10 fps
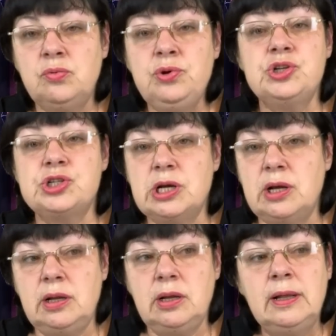
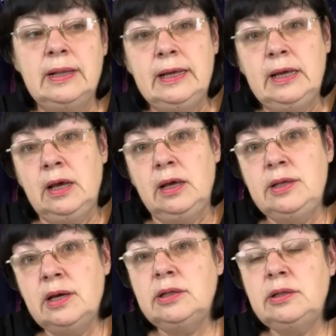уезжали. Угу.
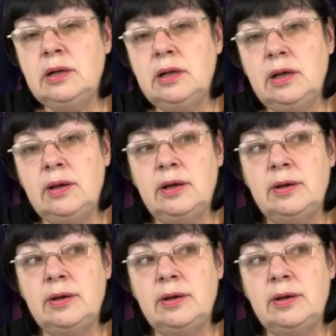Некоторые